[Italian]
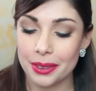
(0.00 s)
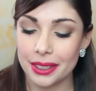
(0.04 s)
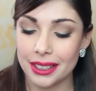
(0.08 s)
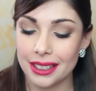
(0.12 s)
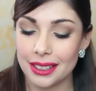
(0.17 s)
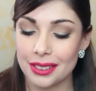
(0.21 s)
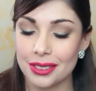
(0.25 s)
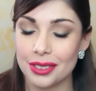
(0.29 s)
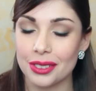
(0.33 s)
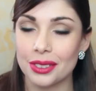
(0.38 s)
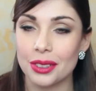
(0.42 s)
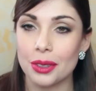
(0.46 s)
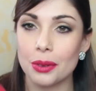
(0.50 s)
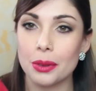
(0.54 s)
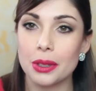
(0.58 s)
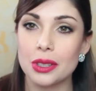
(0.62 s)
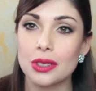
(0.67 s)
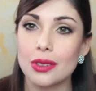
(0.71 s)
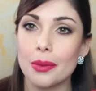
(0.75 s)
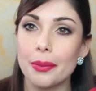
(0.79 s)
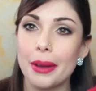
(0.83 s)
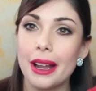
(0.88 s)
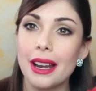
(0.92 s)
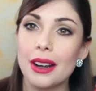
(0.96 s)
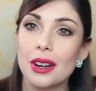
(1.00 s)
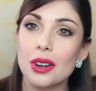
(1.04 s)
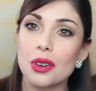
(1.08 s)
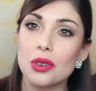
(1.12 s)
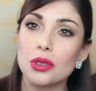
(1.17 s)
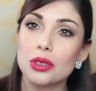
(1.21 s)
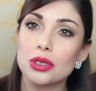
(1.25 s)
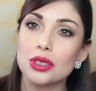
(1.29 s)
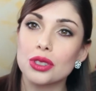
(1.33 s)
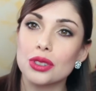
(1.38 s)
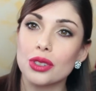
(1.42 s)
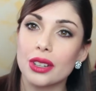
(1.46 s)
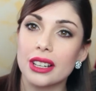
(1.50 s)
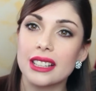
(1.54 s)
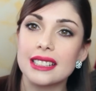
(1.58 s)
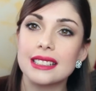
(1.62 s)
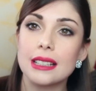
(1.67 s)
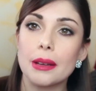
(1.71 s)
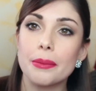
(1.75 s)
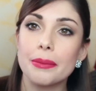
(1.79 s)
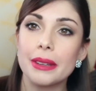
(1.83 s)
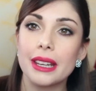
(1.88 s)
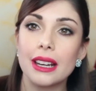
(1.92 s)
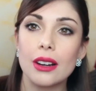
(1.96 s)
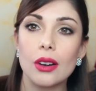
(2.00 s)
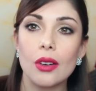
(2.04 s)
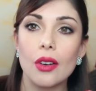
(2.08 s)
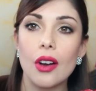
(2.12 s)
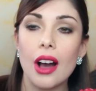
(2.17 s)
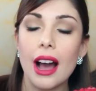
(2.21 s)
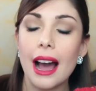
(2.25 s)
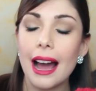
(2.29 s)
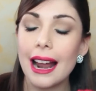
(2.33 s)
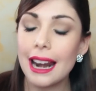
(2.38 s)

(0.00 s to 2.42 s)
quindi sono in questo bel rosso che si abbinano